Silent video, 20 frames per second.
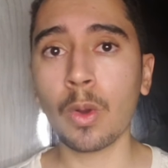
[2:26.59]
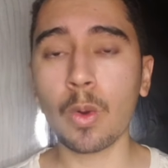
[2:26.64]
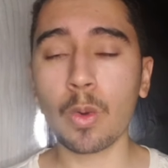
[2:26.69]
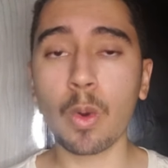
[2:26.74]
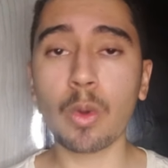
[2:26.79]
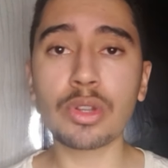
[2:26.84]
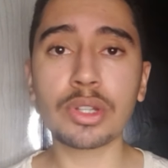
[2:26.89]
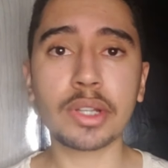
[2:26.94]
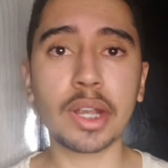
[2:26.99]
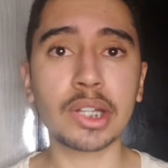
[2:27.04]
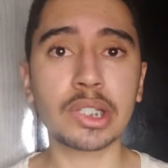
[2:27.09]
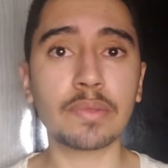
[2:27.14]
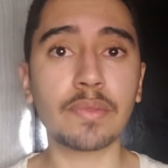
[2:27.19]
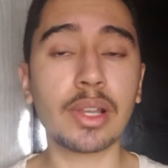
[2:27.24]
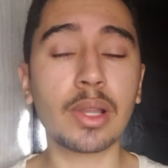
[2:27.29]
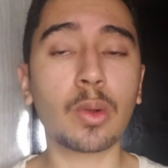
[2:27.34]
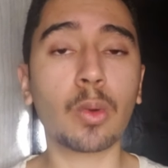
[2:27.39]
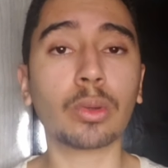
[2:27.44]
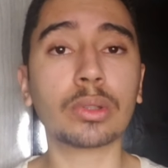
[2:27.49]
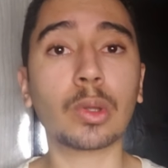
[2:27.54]
O Goldcast
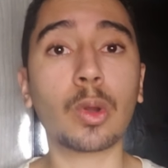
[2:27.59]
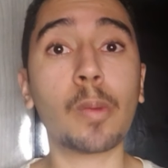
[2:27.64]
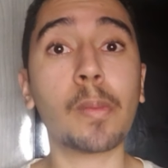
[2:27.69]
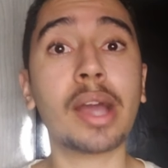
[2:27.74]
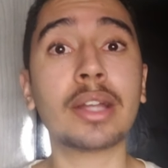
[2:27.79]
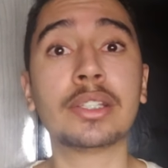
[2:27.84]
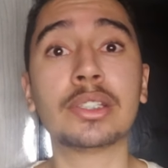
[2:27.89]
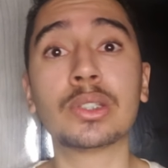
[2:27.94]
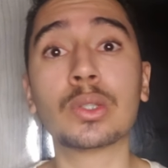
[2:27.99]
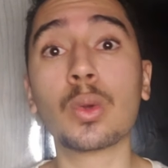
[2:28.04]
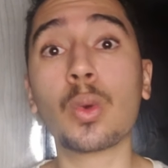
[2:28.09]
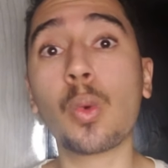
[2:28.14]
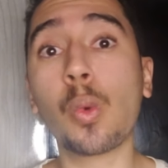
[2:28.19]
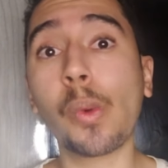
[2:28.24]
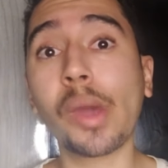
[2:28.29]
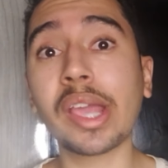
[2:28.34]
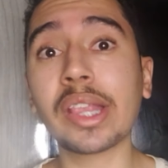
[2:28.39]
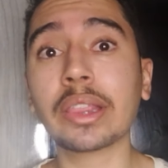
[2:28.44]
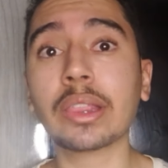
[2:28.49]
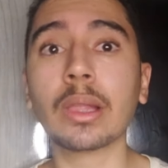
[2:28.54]
ele conta com mais de
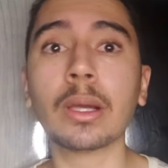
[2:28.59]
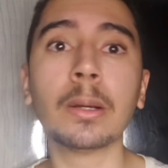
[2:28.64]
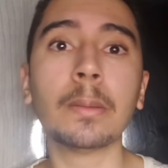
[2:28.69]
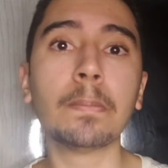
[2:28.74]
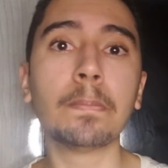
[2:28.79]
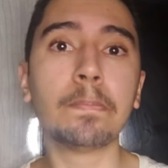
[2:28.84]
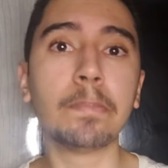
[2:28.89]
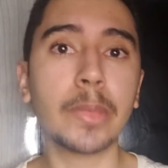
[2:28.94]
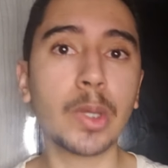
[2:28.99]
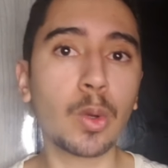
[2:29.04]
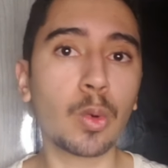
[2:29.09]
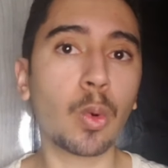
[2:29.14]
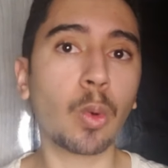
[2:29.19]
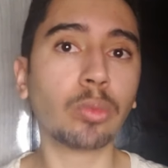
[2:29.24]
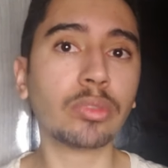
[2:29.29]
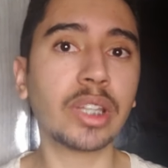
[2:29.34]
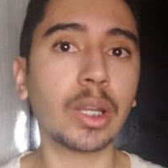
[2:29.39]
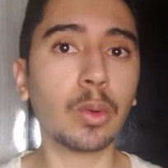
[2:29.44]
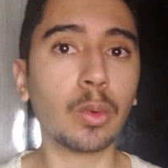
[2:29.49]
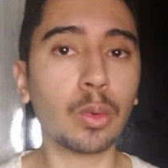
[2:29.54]
50 mil
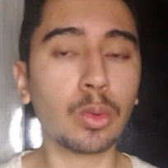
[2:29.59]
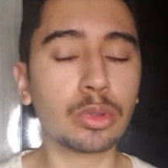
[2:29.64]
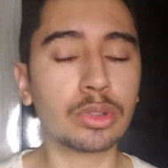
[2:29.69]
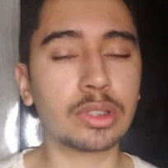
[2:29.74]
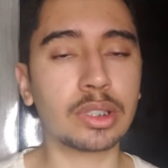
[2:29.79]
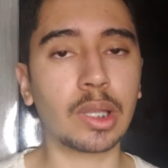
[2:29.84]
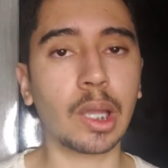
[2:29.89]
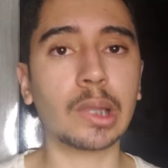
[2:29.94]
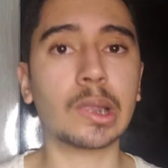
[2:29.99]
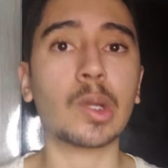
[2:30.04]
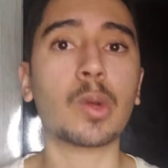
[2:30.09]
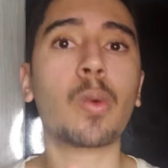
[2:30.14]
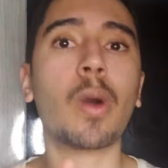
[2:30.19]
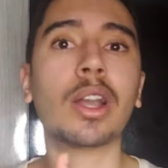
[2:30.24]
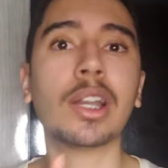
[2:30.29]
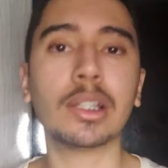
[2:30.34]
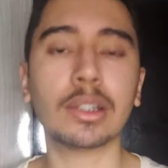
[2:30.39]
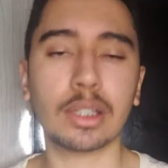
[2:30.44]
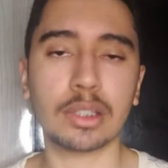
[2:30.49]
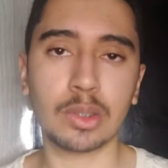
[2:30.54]
conteúdos, entre
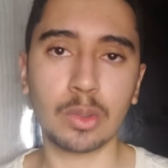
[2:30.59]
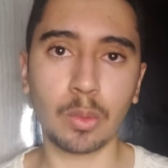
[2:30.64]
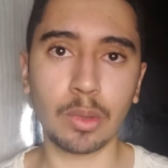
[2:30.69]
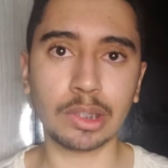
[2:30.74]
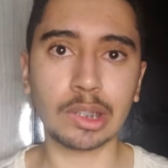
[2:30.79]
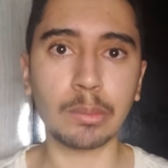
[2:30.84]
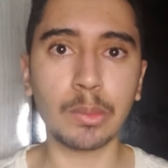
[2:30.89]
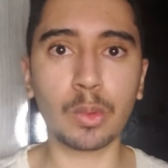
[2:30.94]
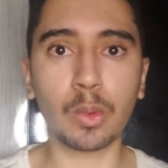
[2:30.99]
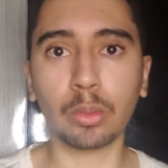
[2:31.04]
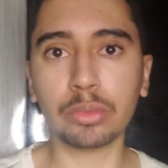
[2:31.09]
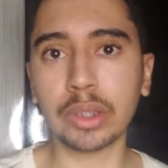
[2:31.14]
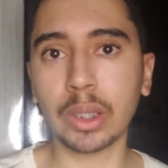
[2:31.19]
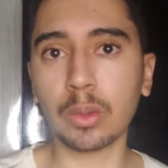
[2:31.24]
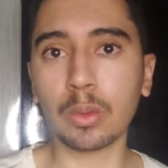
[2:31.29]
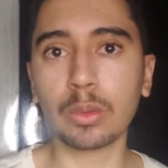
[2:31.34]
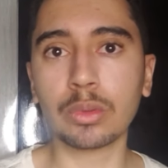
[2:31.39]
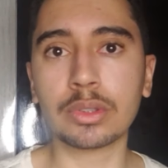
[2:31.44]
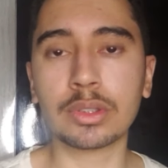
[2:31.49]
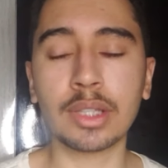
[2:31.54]
40 e 50 mil
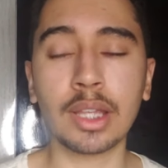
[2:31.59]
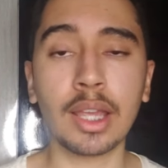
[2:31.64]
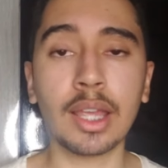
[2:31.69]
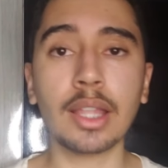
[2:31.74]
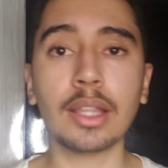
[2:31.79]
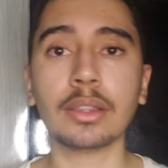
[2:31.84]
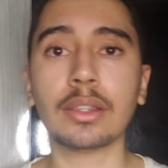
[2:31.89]
conteúdos.